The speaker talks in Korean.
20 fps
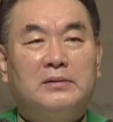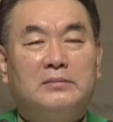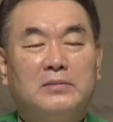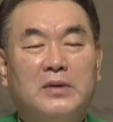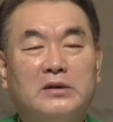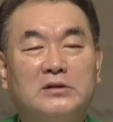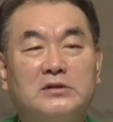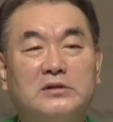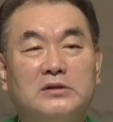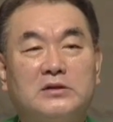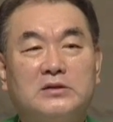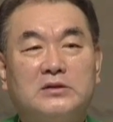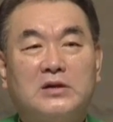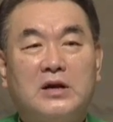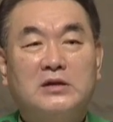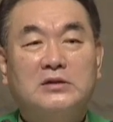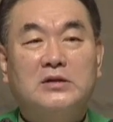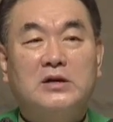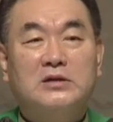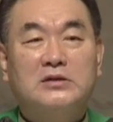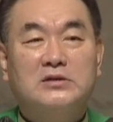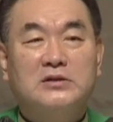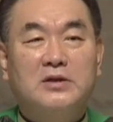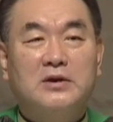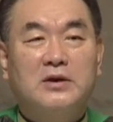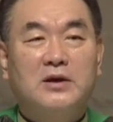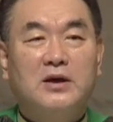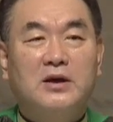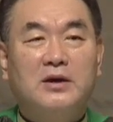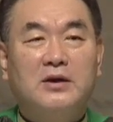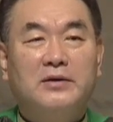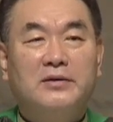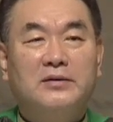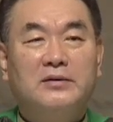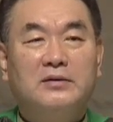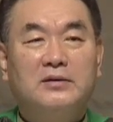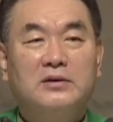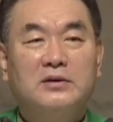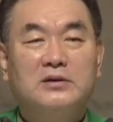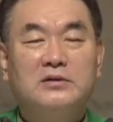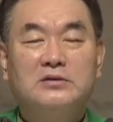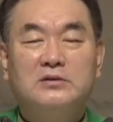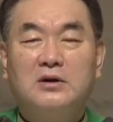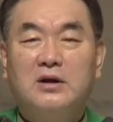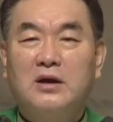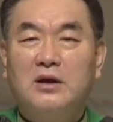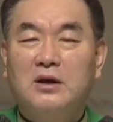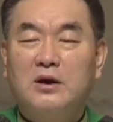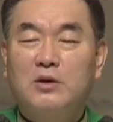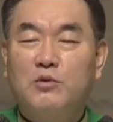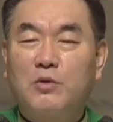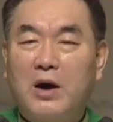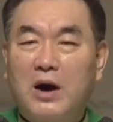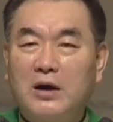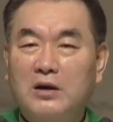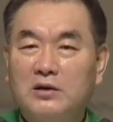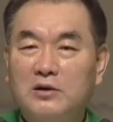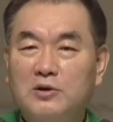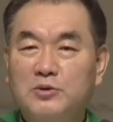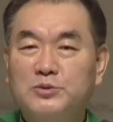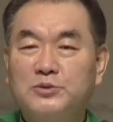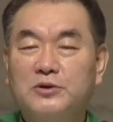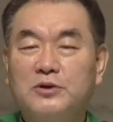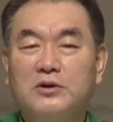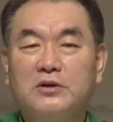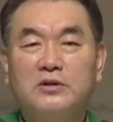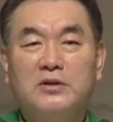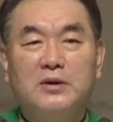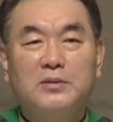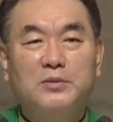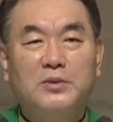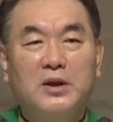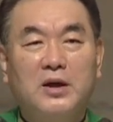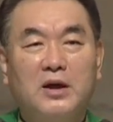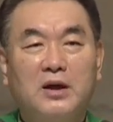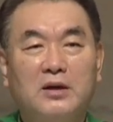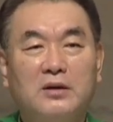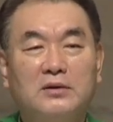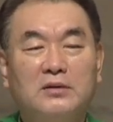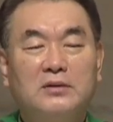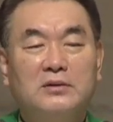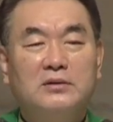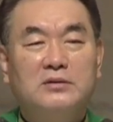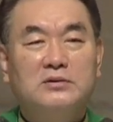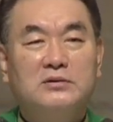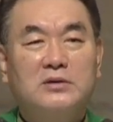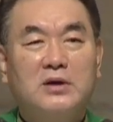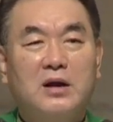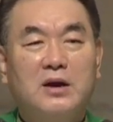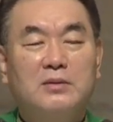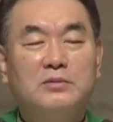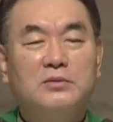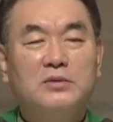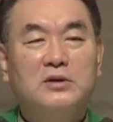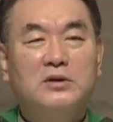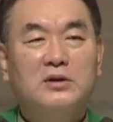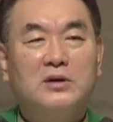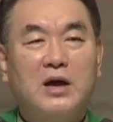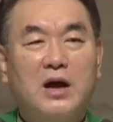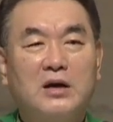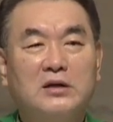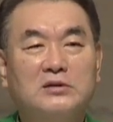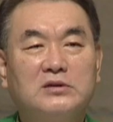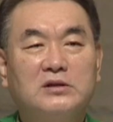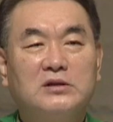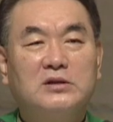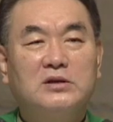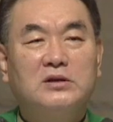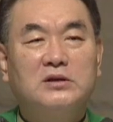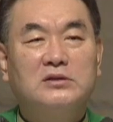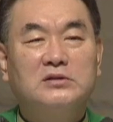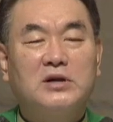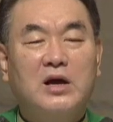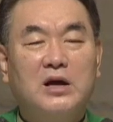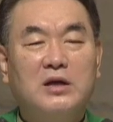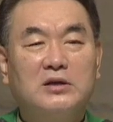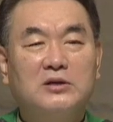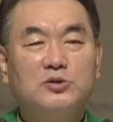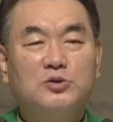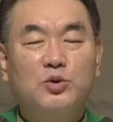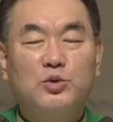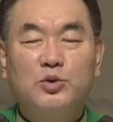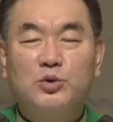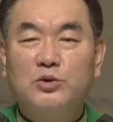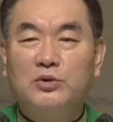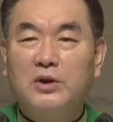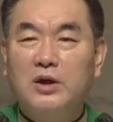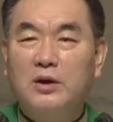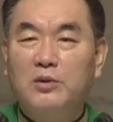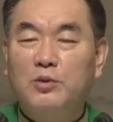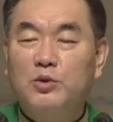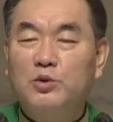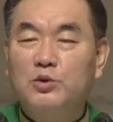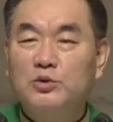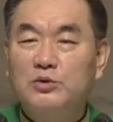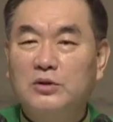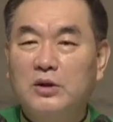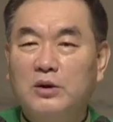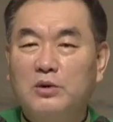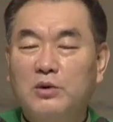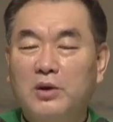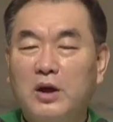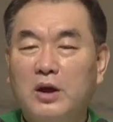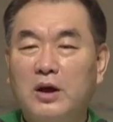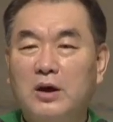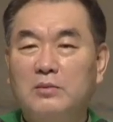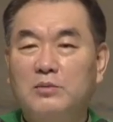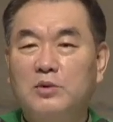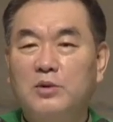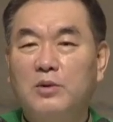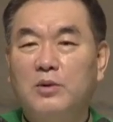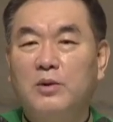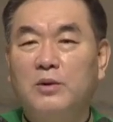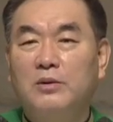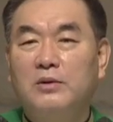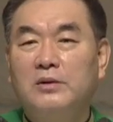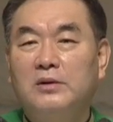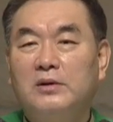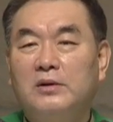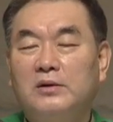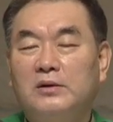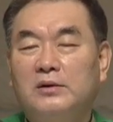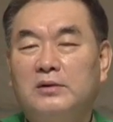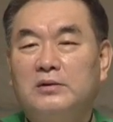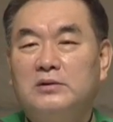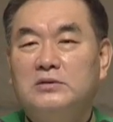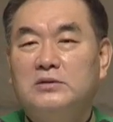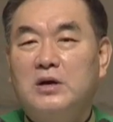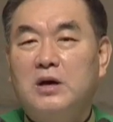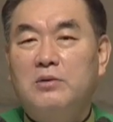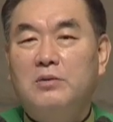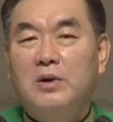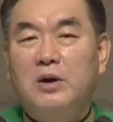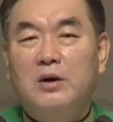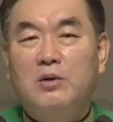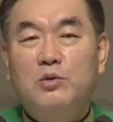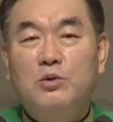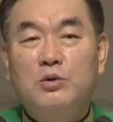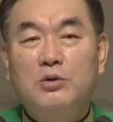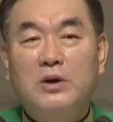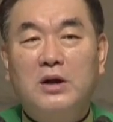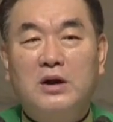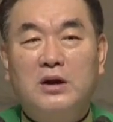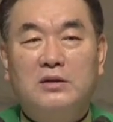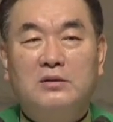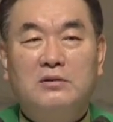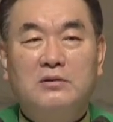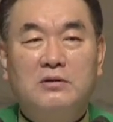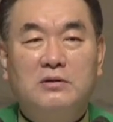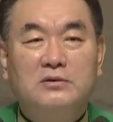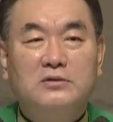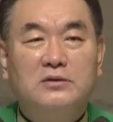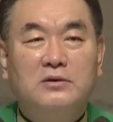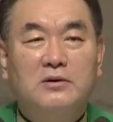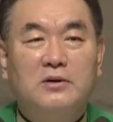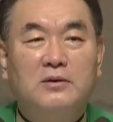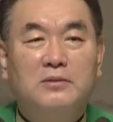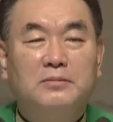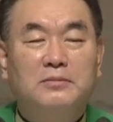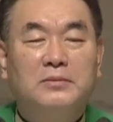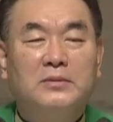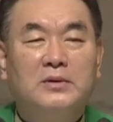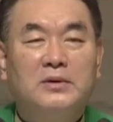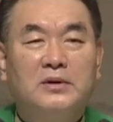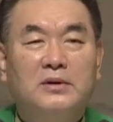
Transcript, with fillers: 마치 사사시대에 이스라엘의 왕이 없었기 때문에 사람들이 각기 자기 소견에 오른 대로 행함으로 사회가 혼란했던 것처럼